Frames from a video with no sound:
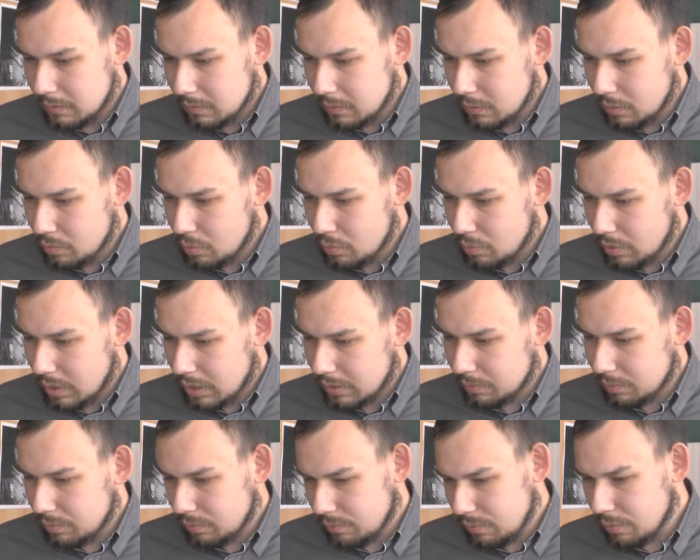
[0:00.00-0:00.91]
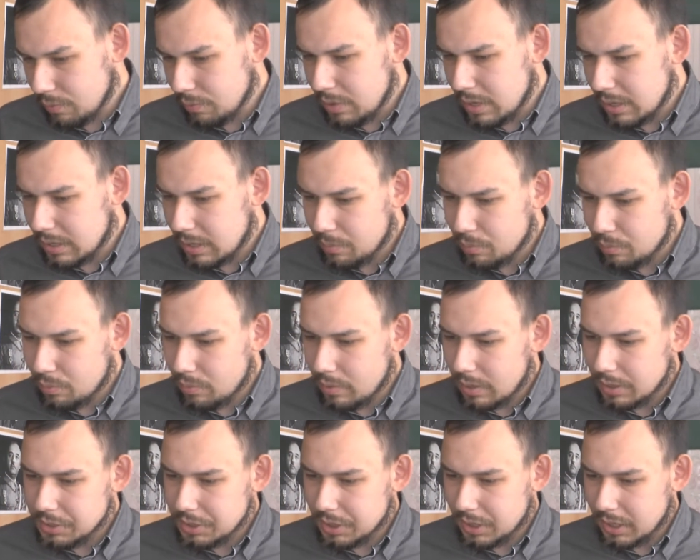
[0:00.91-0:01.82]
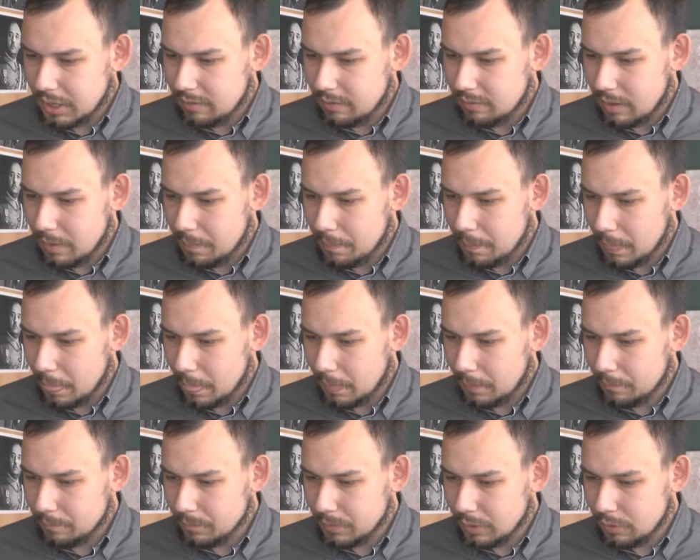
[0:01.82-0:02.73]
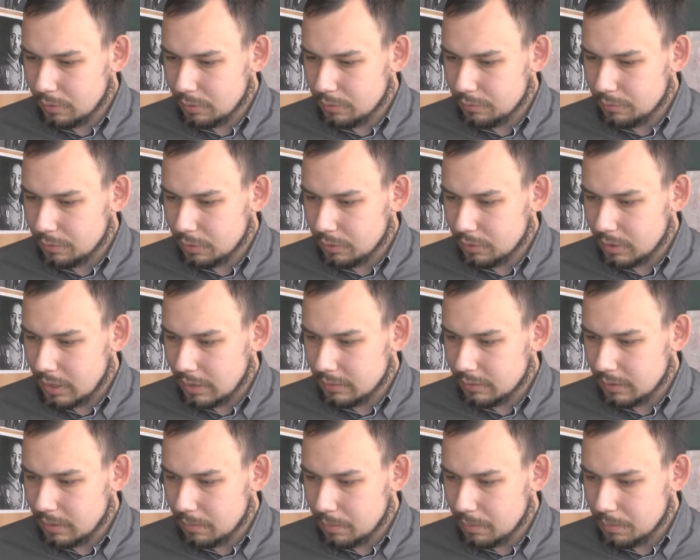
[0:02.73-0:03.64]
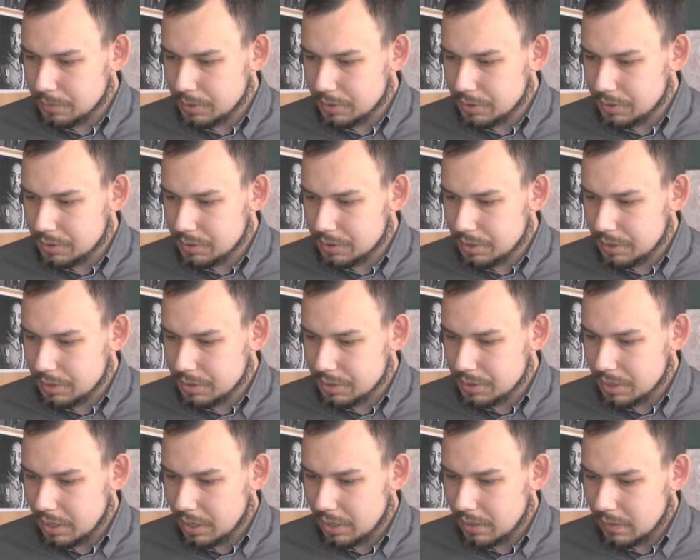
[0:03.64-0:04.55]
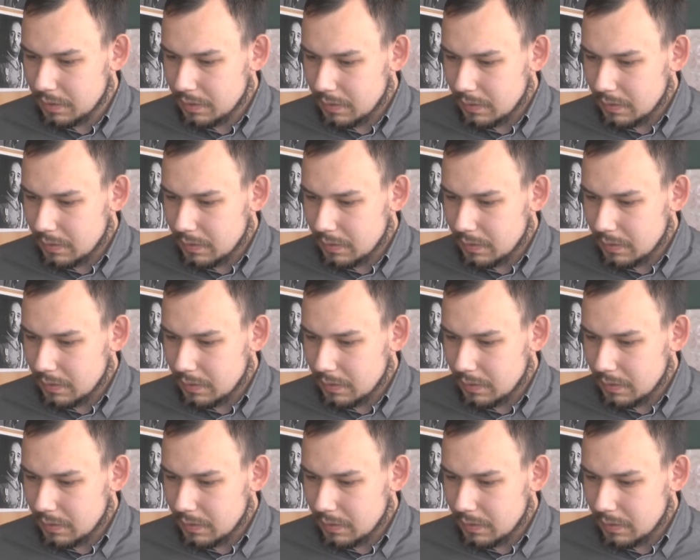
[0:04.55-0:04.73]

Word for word: no była, w ogóle tam była ciekawa mm, konfrontacja, bo przecież jeszcze